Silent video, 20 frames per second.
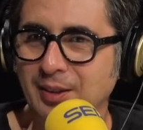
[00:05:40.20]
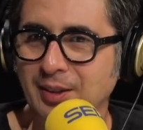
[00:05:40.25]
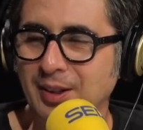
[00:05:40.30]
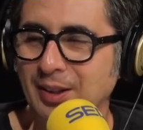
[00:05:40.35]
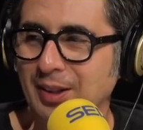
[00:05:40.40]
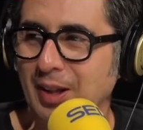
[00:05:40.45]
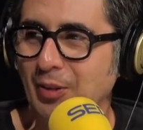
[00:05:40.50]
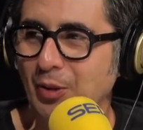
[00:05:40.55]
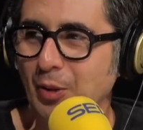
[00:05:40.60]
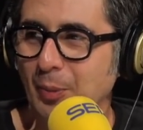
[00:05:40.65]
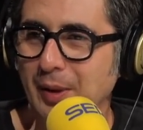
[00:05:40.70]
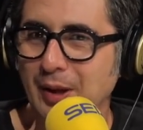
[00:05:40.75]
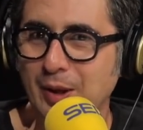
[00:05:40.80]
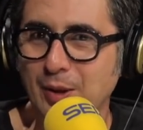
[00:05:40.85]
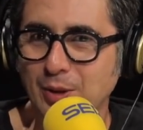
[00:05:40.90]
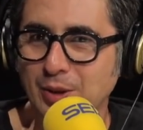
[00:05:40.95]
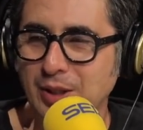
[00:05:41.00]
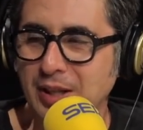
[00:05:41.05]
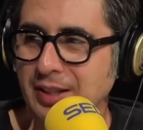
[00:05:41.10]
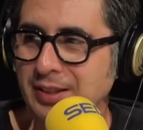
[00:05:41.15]
quitándome
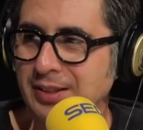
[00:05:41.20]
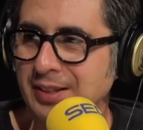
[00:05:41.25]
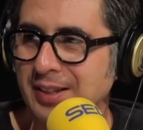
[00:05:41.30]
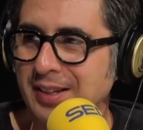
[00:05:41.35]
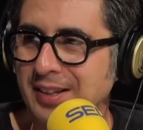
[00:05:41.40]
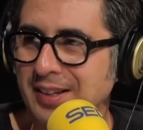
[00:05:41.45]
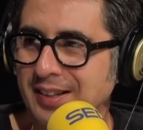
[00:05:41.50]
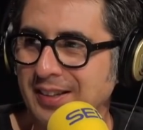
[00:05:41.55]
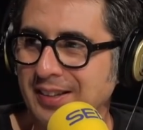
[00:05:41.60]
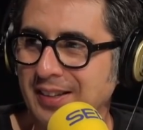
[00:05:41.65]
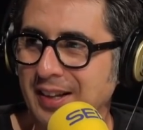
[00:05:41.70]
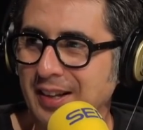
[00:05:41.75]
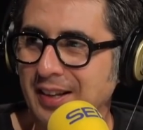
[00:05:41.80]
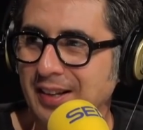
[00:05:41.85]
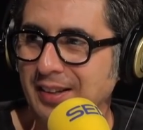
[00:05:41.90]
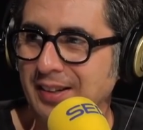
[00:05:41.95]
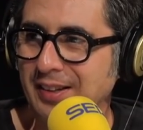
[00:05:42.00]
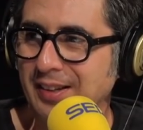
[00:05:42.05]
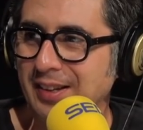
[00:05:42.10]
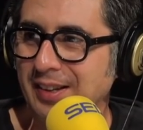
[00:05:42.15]
cosas mm.
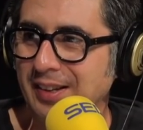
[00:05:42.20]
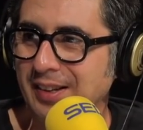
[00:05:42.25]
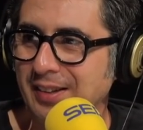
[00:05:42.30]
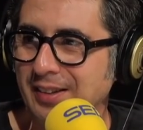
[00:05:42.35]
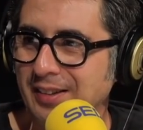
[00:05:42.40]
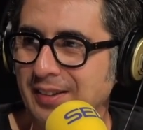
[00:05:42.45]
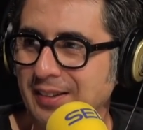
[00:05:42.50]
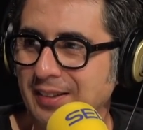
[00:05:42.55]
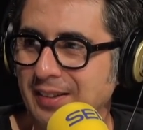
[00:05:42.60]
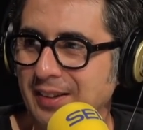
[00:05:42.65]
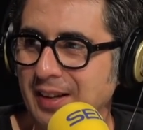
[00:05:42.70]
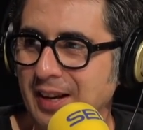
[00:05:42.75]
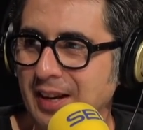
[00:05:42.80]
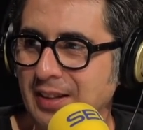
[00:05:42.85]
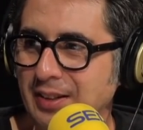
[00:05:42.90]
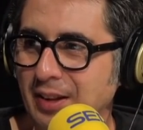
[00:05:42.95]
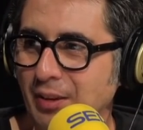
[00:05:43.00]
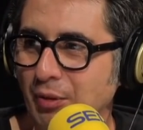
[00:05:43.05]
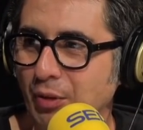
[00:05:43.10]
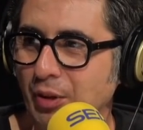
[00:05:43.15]
de,
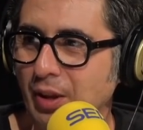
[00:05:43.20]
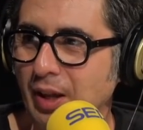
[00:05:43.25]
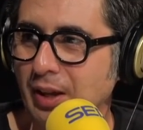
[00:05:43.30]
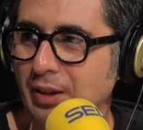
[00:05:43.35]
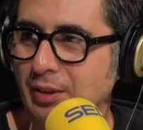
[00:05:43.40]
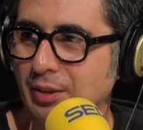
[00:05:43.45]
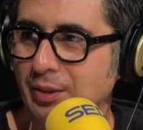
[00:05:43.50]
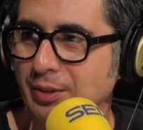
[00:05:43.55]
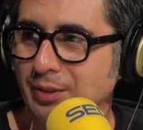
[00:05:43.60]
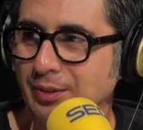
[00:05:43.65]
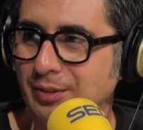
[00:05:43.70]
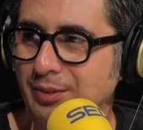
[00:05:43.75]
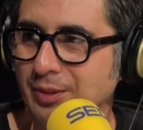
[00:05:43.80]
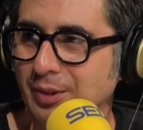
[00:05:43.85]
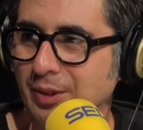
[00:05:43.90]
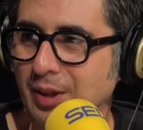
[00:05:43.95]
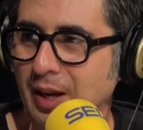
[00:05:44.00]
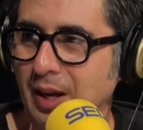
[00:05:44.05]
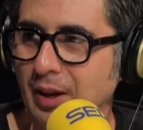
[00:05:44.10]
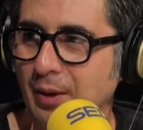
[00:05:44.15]
las encías con
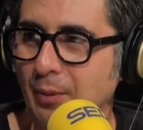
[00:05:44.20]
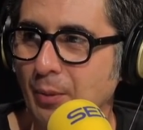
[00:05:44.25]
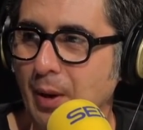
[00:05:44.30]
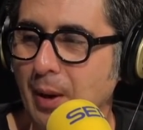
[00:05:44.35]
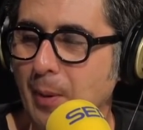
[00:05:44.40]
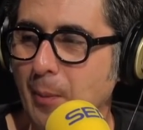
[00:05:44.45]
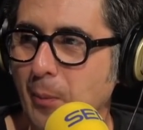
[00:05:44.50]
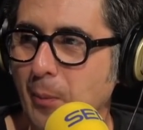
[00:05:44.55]
la lengua.